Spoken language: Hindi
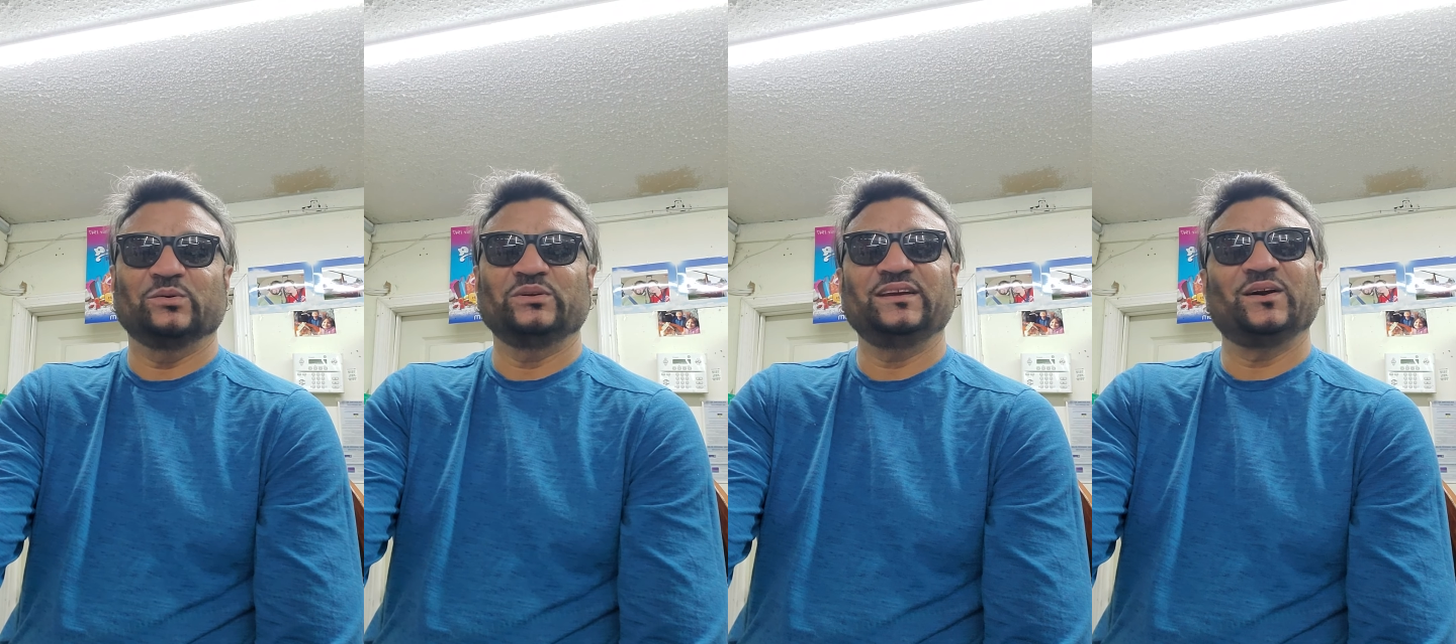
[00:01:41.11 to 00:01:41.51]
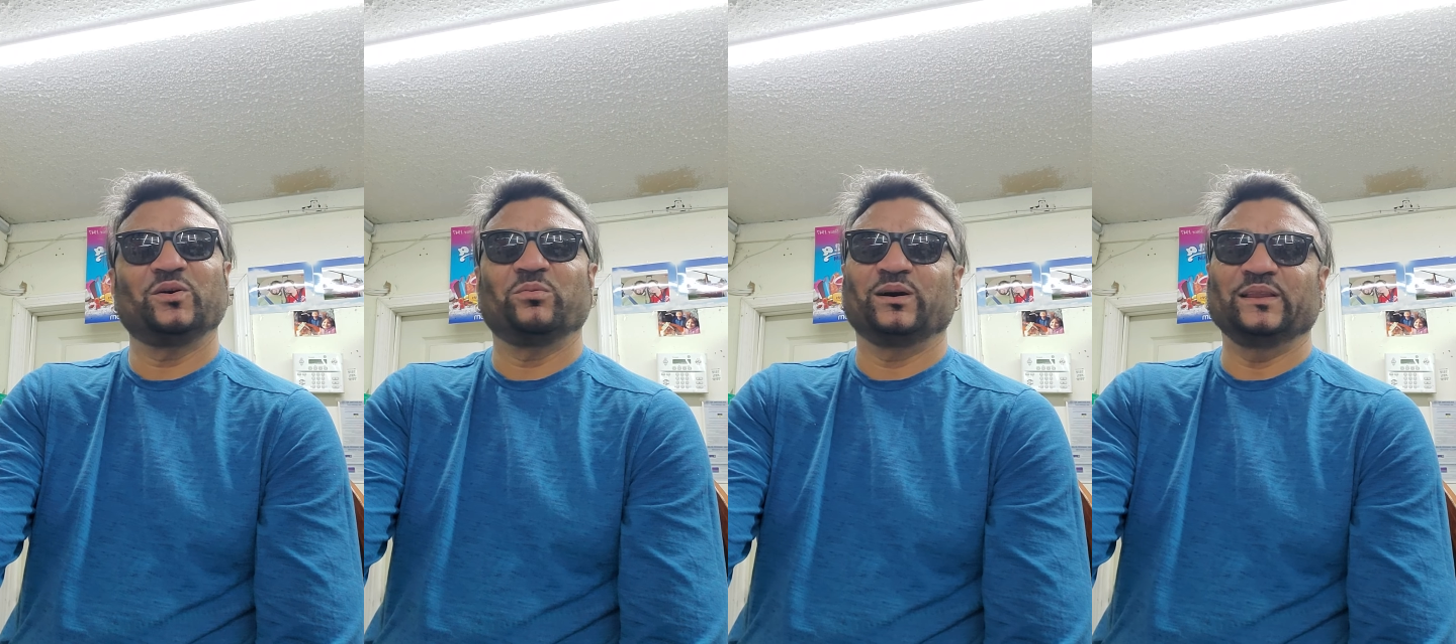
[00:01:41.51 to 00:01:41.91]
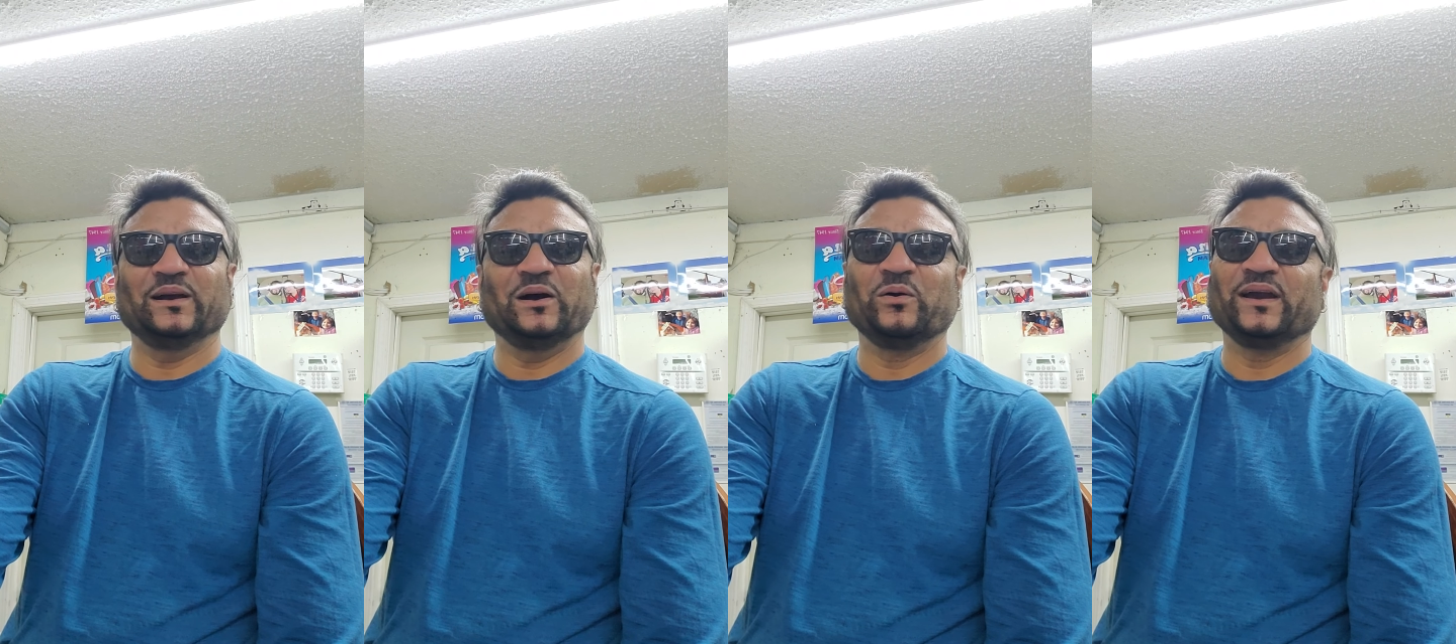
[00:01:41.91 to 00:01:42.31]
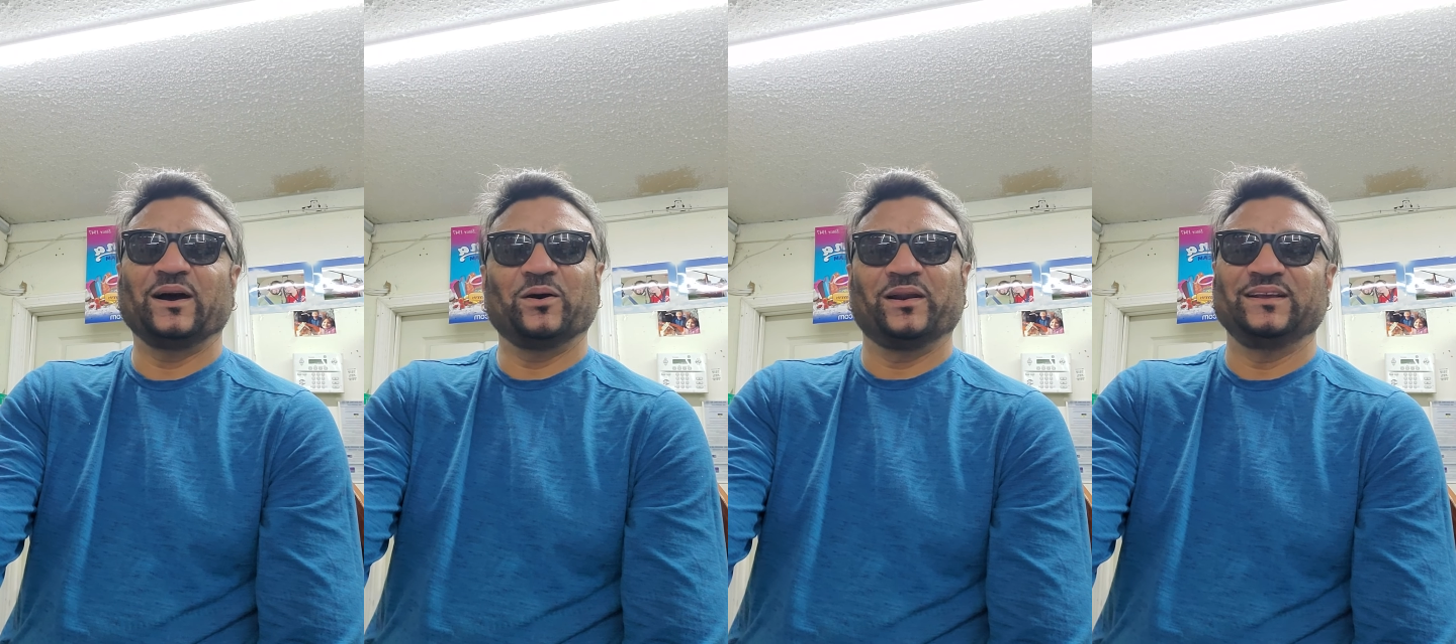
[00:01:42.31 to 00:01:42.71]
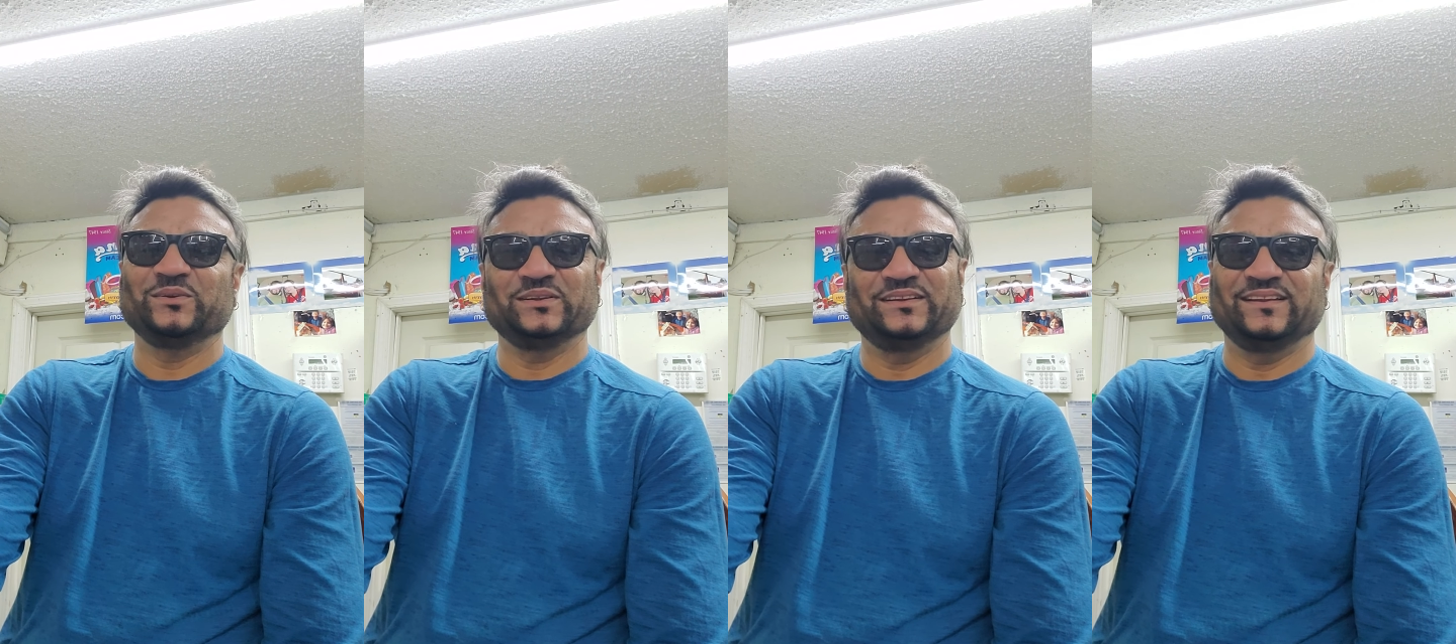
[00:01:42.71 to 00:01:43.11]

दुनिया को मत दिखाओ क्या हो रहा है